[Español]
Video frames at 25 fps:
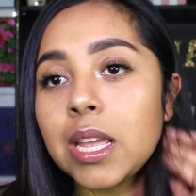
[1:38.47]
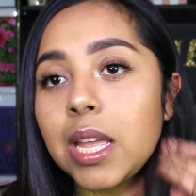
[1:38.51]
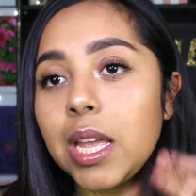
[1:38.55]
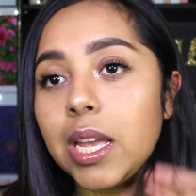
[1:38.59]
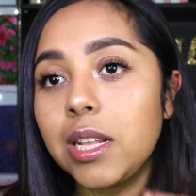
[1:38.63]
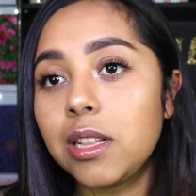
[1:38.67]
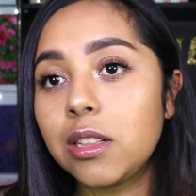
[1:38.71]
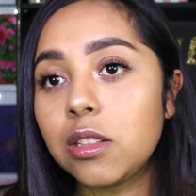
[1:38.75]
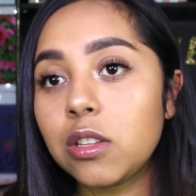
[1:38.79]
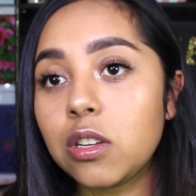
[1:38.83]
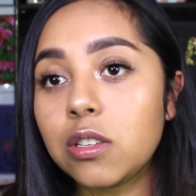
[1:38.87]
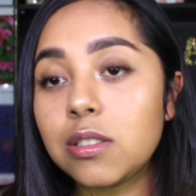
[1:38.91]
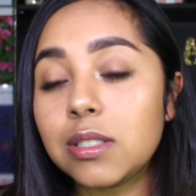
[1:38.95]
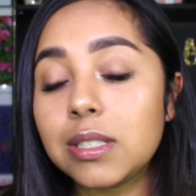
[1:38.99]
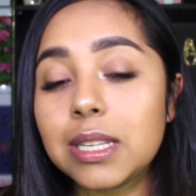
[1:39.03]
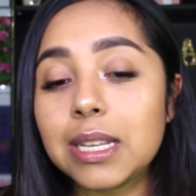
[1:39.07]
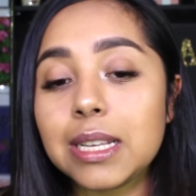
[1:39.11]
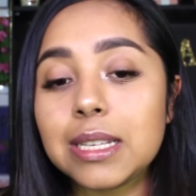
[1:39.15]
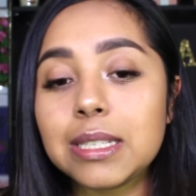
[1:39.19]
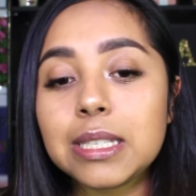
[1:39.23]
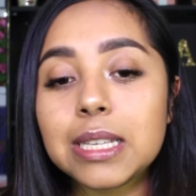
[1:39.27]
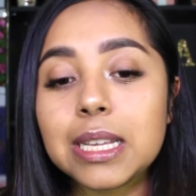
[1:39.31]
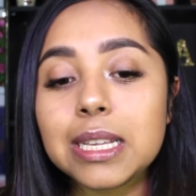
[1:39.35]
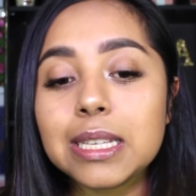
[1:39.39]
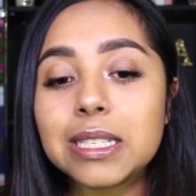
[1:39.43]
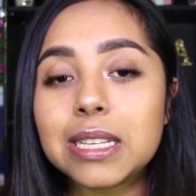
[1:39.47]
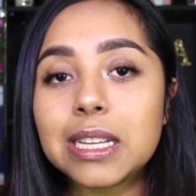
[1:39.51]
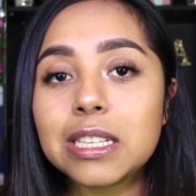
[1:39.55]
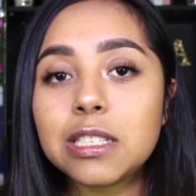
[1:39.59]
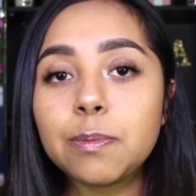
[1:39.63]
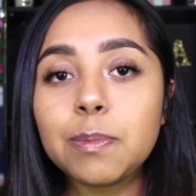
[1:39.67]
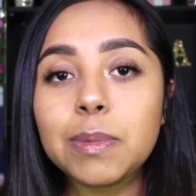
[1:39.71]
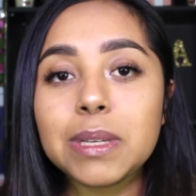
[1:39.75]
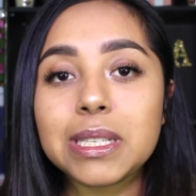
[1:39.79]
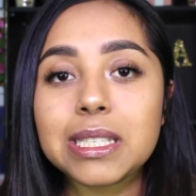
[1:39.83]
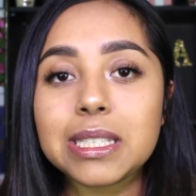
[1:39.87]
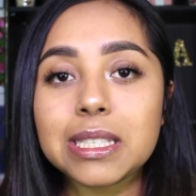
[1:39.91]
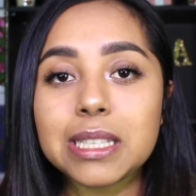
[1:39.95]
Entonces, estas
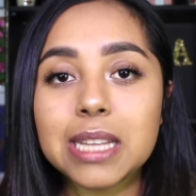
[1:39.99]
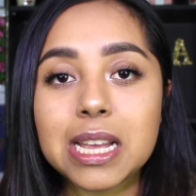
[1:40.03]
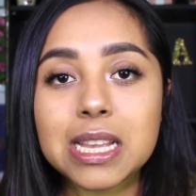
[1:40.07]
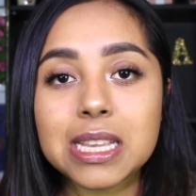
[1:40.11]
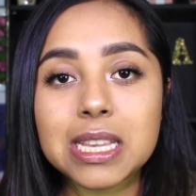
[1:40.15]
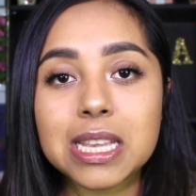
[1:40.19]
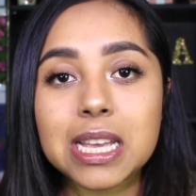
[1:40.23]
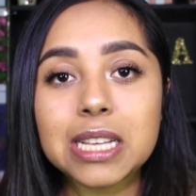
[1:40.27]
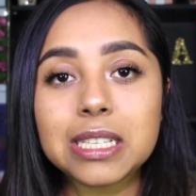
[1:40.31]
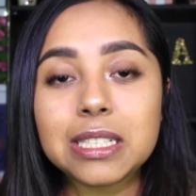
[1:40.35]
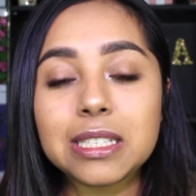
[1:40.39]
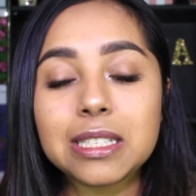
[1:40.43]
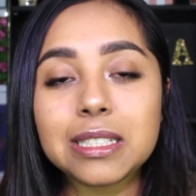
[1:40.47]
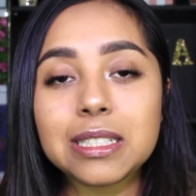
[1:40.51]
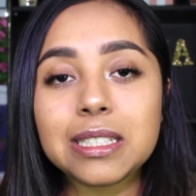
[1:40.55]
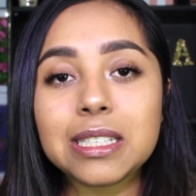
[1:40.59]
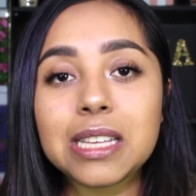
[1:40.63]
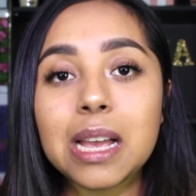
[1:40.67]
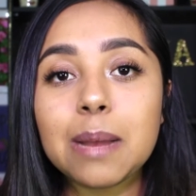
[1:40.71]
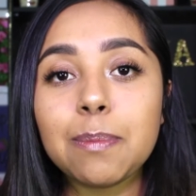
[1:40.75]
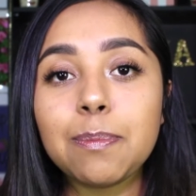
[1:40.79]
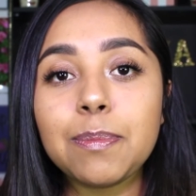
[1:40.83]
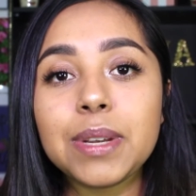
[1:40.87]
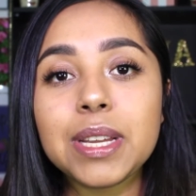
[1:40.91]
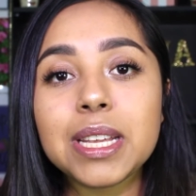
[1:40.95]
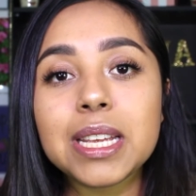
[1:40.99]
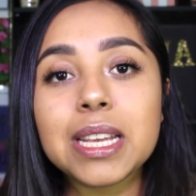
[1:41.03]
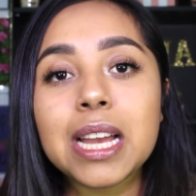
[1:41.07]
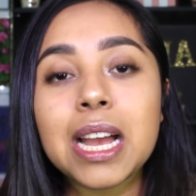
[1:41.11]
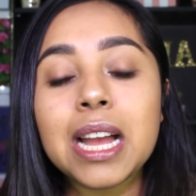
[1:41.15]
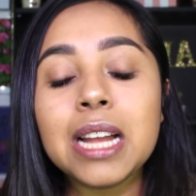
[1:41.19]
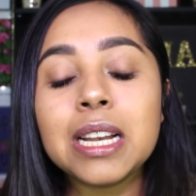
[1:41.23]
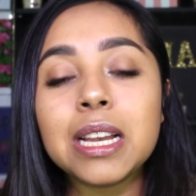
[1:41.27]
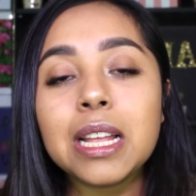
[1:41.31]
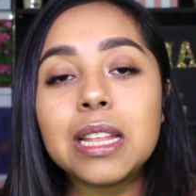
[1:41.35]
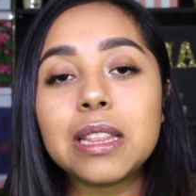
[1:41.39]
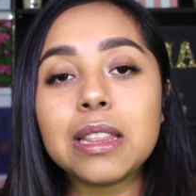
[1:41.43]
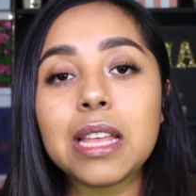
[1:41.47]
pestañas se
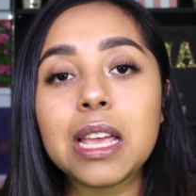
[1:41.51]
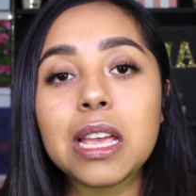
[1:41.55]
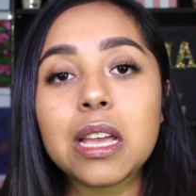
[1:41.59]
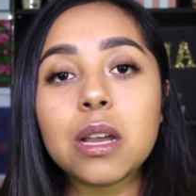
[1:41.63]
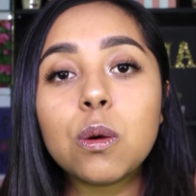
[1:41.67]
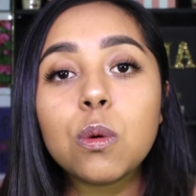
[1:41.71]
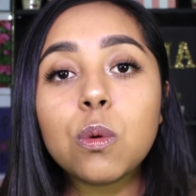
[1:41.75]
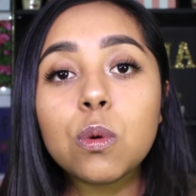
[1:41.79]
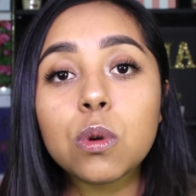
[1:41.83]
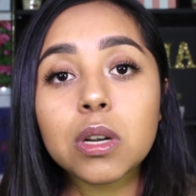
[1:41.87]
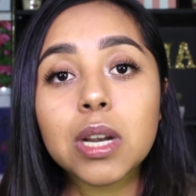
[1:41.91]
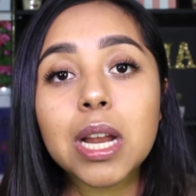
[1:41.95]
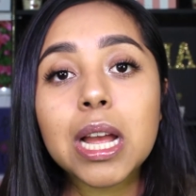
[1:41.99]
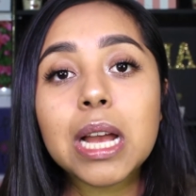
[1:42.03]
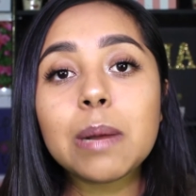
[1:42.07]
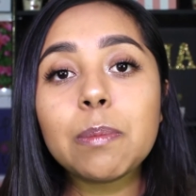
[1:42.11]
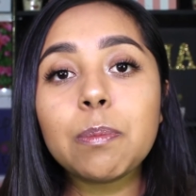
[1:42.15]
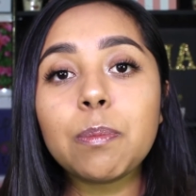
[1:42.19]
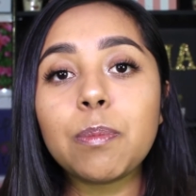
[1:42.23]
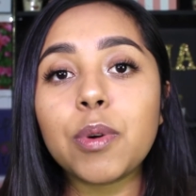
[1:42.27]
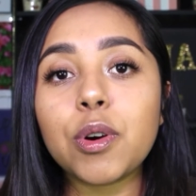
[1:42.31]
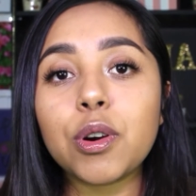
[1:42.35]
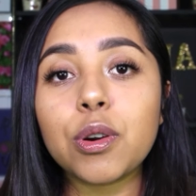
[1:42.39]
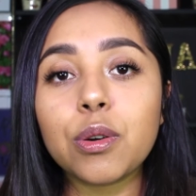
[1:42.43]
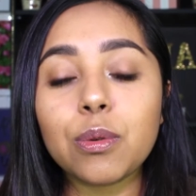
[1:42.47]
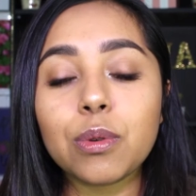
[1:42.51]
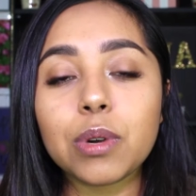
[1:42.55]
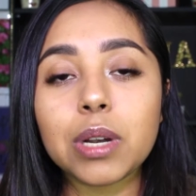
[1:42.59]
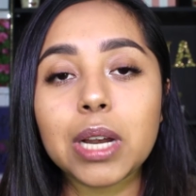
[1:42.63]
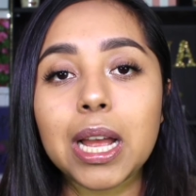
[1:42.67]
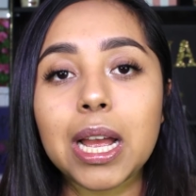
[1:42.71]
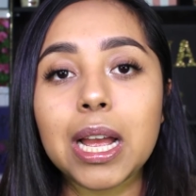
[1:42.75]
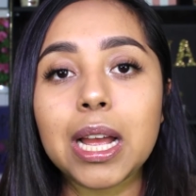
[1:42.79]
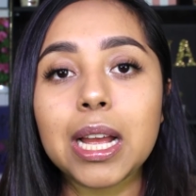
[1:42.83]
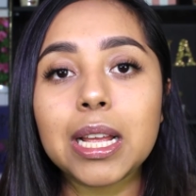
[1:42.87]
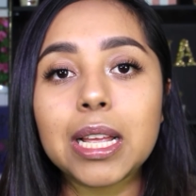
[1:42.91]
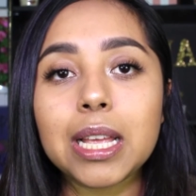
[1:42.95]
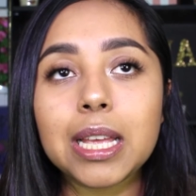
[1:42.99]
aplican de una por
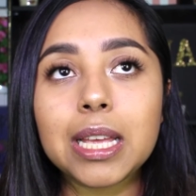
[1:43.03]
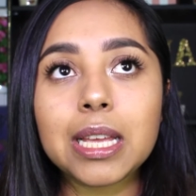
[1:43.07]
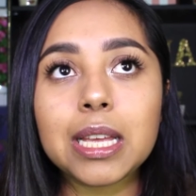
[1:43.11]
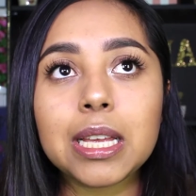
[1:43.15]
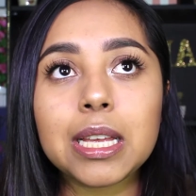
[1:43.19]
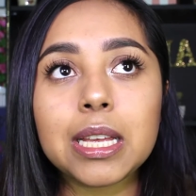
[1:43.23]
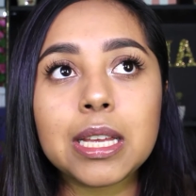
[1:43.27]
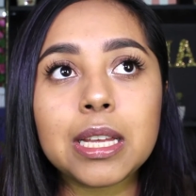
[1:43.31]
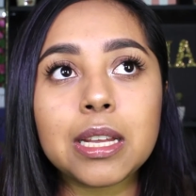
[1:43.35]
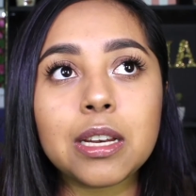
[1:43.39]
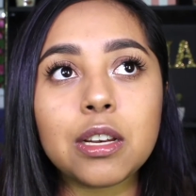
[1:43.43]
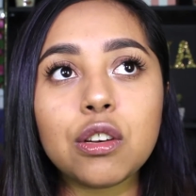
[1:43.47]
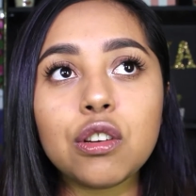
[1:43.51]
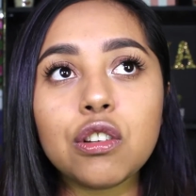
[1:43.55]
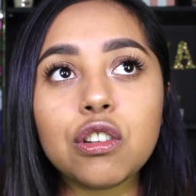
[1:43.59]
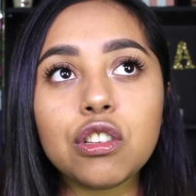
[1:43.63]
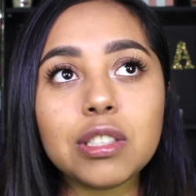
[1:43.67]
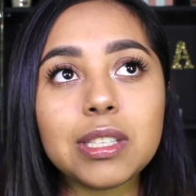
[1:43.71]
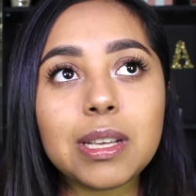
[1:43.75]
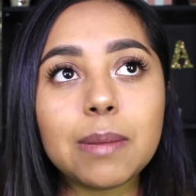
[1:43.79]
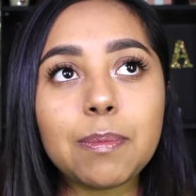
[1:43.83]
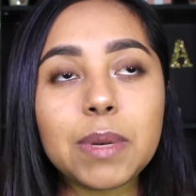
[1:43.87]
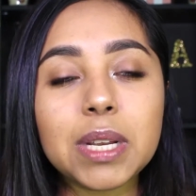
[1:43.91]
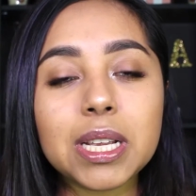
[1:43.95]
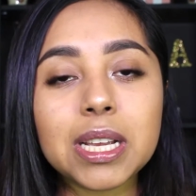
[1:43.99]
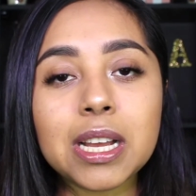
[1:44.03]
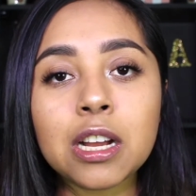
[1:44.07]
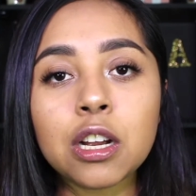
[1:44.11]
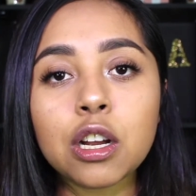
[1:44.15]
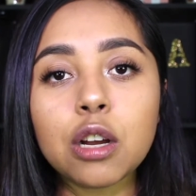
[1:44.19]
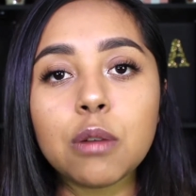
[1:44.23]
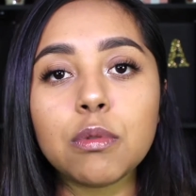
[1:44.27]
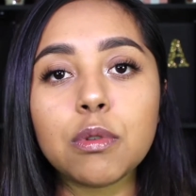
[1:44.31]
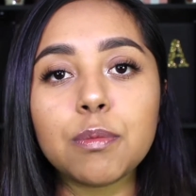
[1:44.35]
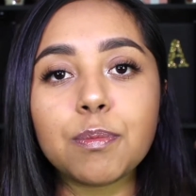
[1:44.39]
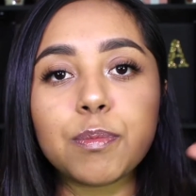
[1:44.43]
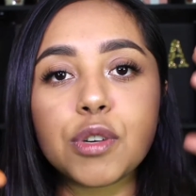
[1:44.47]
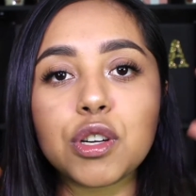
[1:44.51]
una, eh, no se aplican
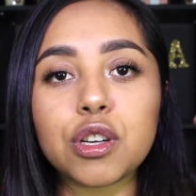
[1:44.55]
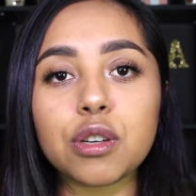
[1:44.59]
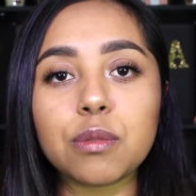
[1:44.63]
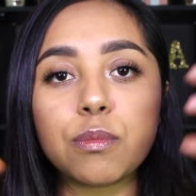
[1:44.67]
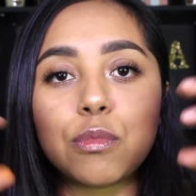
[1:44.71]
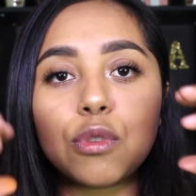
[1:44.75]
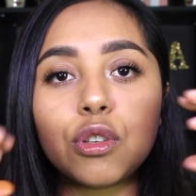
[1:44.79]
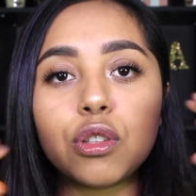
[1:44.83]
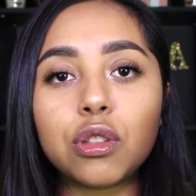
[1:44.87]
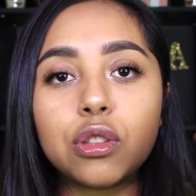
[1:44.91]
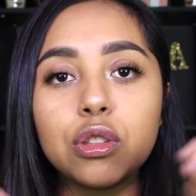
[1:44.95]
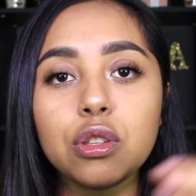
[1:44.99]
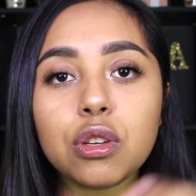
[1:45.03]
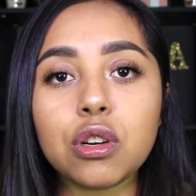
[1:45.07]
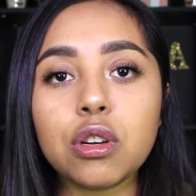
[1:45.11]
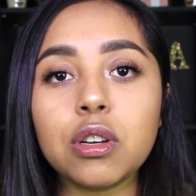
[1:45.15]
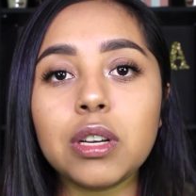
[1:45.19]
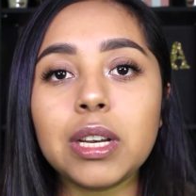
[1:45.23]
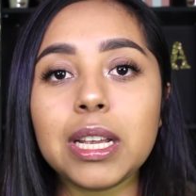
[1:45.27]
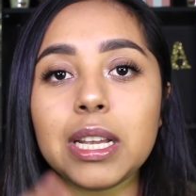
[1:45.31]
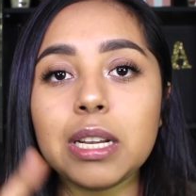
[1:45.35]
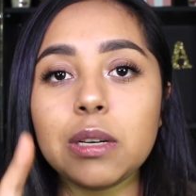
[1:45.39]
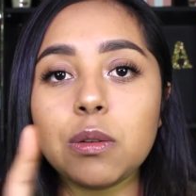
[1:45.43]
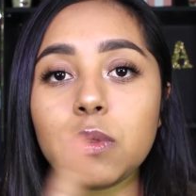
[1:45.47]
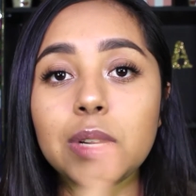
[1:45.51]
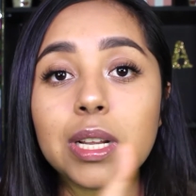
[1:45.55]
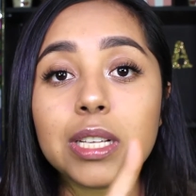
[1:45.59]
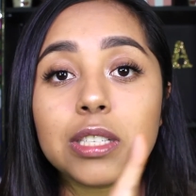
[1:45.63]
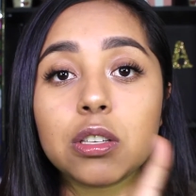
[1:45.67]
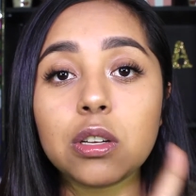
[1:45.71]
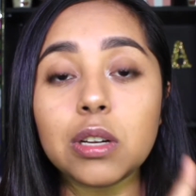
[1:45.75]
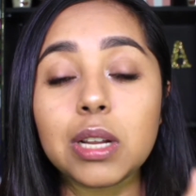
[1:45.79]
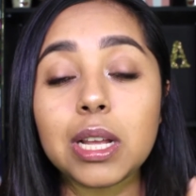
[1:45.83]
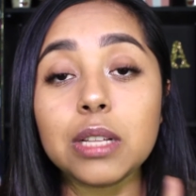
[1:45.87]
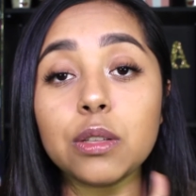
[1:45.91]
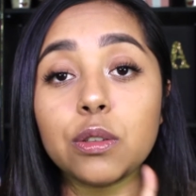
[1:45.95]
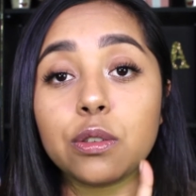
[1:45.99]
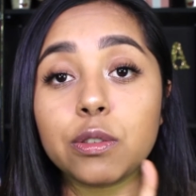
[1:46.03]
como por montón en una
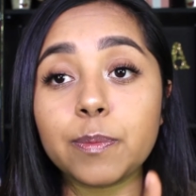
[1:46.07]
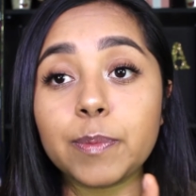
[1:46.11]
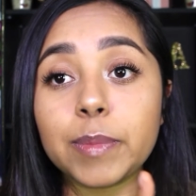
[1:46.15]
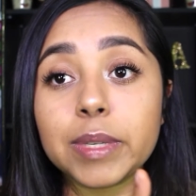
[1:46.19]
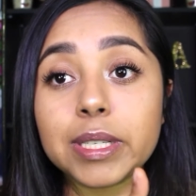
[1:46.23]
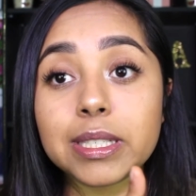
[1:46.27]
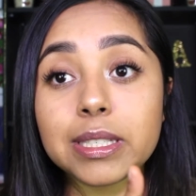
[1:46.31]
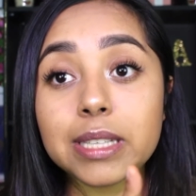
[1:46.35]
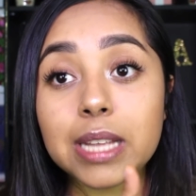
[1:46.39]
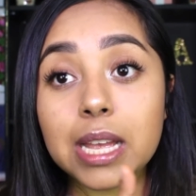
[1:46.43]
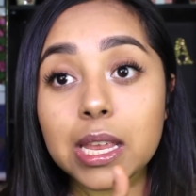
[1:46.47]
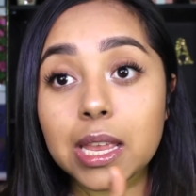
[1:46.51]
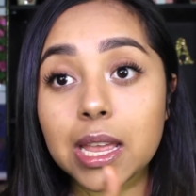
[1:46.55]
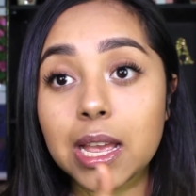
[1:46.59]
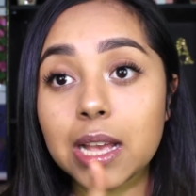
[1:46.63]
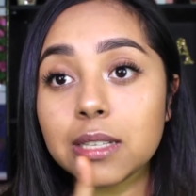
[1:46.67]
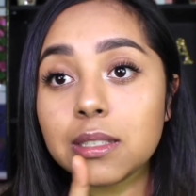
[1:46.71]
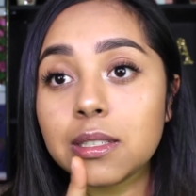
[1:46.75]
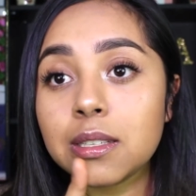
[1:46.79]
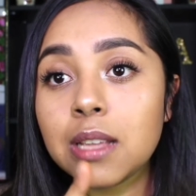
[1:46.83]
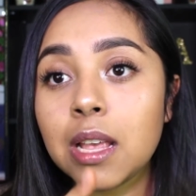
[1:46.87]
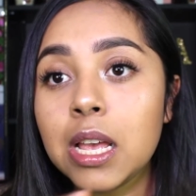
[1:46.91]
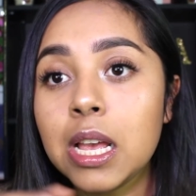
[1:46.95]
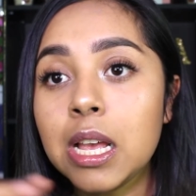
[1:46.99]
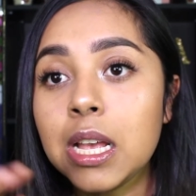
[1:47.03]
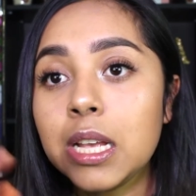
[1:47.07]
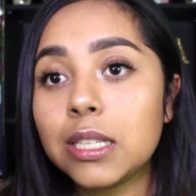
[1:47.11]
sola de tus pestañas,